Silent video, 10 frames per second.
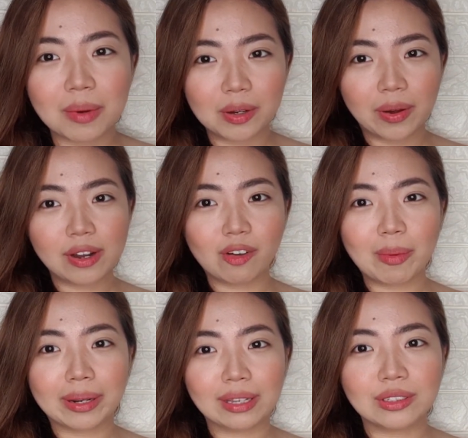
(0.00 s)
By the way ini aku
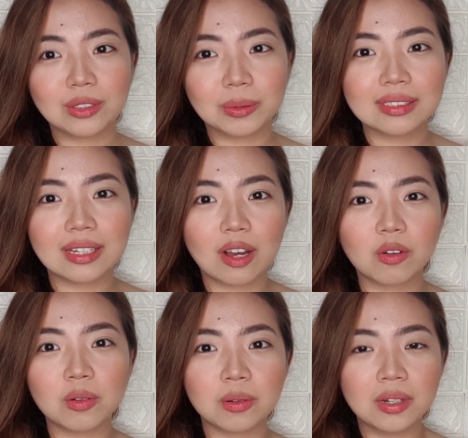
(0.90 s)
pakai cup, jadi
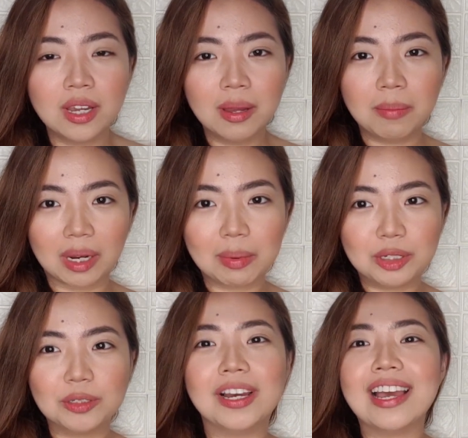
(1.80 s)
aku pakai
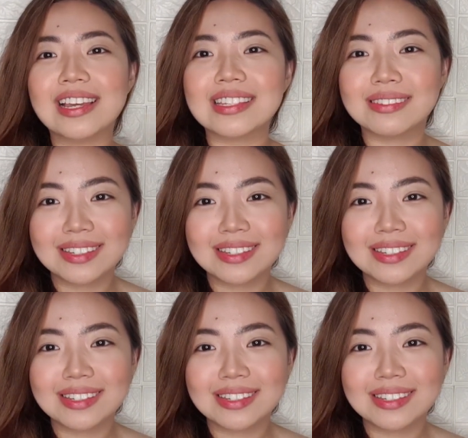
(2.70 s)
baju guys,